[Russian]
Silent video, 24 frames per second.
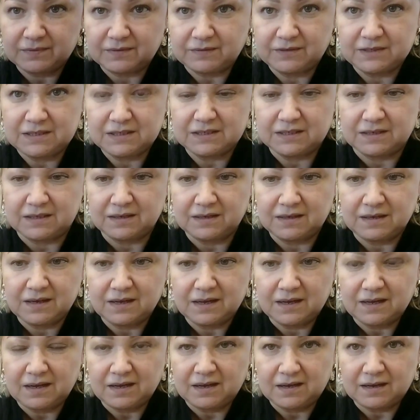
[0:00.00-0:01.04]
Видите?
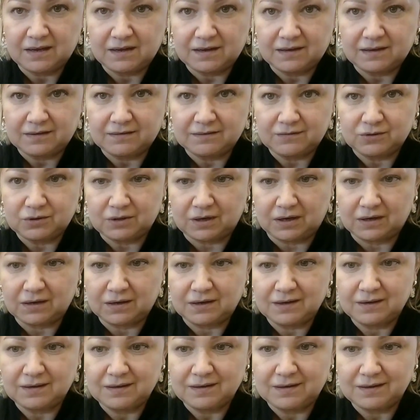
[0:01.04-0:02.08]
Вот так.
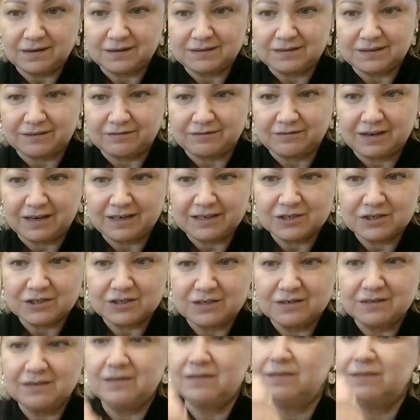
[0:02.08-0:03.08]
Отрываешь.